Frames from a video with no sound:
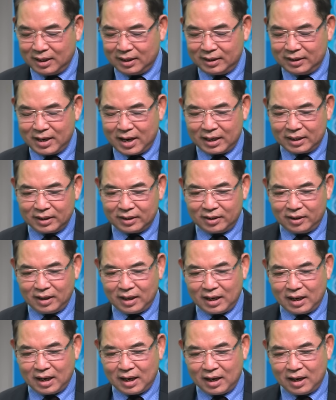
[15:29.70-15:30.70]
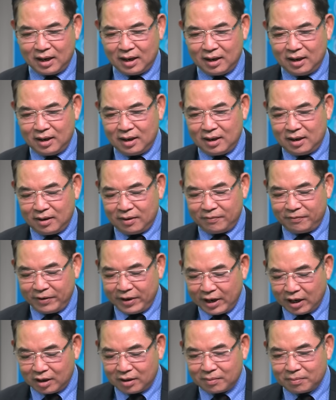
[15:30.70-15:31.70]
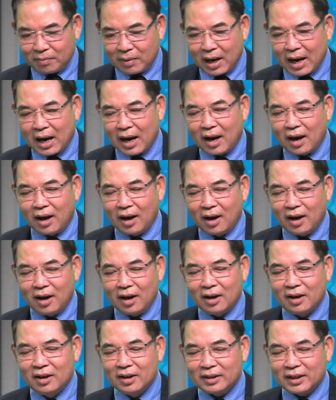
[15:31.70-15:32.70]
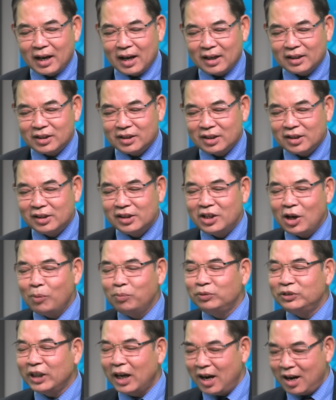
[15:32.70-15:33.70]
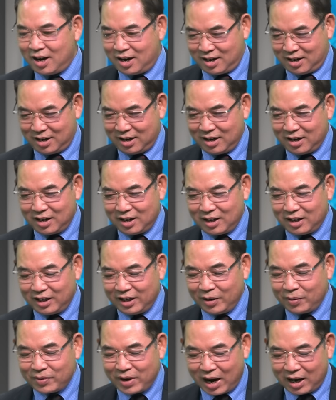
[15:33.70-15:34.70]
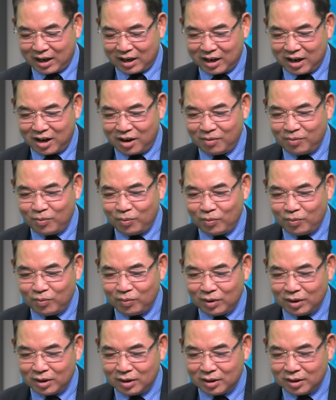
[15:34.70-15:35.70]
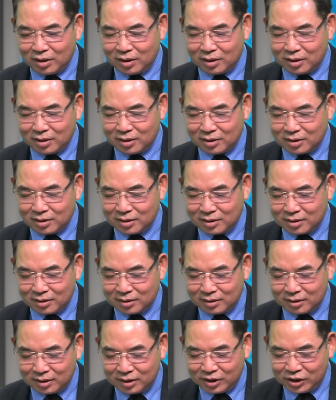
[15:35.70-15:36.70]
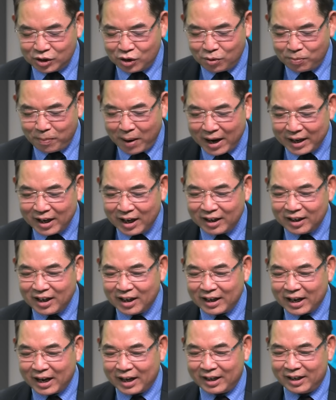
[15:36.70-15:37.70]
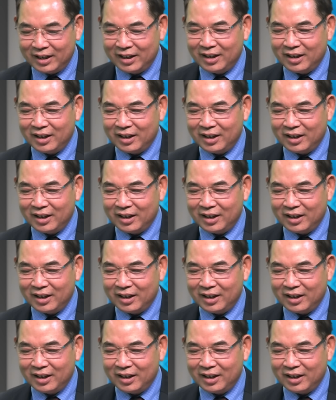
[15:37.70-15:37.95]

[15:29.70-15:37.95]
thưa anh đó là việc mà người ta trông chờ liệu rằng ông Joe Biden lần này